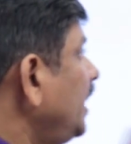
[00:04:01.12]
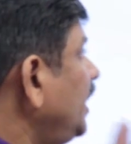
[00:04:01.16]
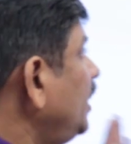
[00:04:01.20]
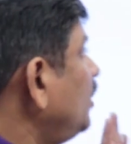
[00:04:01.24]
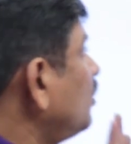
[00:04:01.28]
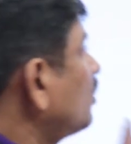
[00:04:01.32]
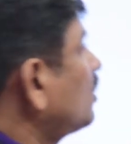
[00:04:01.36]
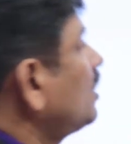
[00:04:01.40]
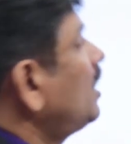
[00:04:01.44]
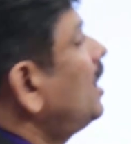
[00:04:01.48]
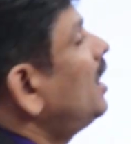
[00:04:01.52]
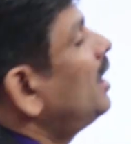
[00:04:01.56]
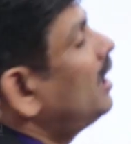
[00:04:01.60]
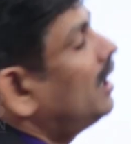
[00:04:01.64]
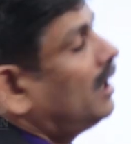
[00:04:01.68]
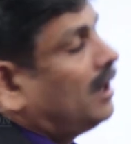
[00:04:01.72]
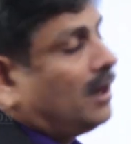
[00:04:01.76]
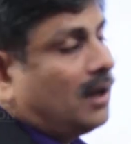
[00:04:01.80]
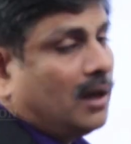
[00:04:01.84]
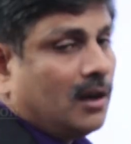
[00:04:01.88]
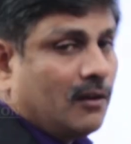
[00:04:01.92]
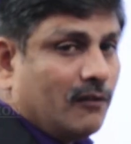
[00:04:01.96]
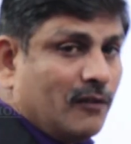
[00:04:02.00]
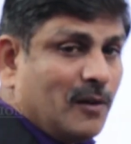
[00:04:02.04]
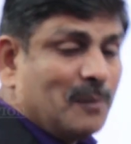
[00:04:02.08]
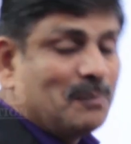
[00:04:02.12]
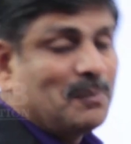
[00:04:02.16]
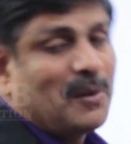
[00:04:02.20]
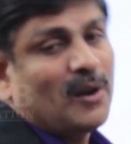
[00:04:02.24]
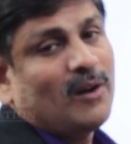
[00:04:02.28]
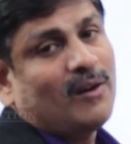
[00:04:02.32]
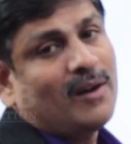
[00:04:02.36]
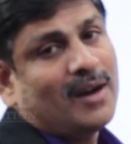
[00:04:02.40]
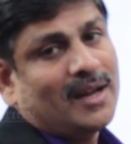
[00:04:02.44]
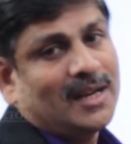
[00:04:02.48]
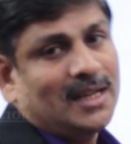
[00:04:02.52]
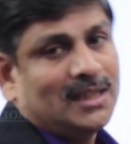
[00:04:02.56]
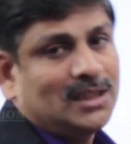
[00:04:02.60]
ఇది ఒక
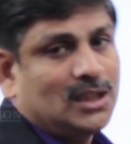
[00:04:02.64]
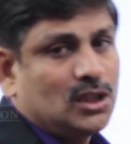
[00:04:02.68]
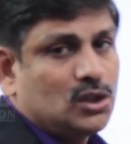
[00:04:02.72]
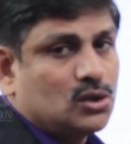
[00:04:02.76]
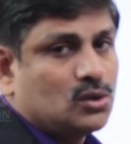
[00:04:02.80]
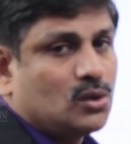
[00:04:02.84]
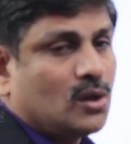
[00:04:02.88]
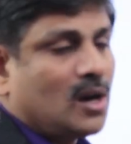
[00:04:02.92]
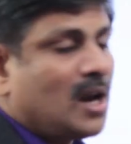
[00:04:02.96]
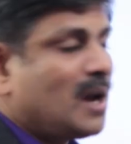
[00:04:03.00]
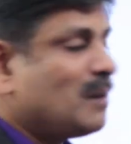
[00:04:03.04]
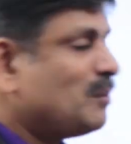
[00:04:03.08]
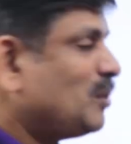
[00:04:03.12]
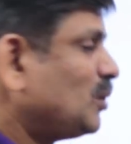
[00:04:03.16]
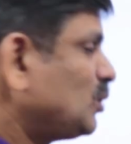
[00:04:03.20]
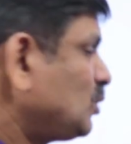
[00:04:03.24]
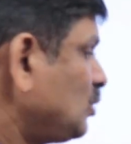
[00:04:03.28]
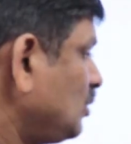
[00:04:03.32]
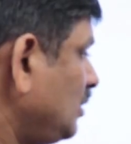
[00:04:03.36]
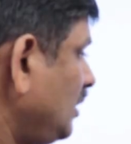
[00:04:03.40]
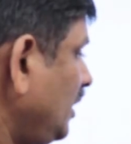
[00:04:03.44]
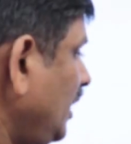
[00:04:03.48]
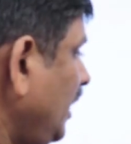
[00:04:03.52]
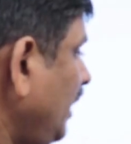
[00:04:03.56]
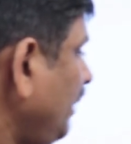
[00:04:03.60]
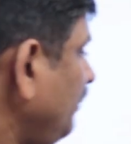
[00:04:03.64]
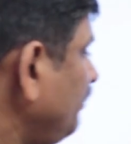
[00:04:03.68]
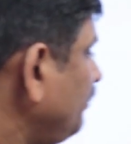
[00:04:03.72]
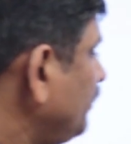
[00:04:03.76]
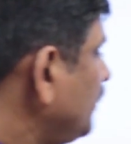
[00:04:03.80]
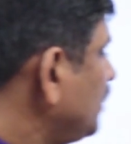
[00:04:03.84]
విప్లవాన్ని తీసుకురాబోతుంది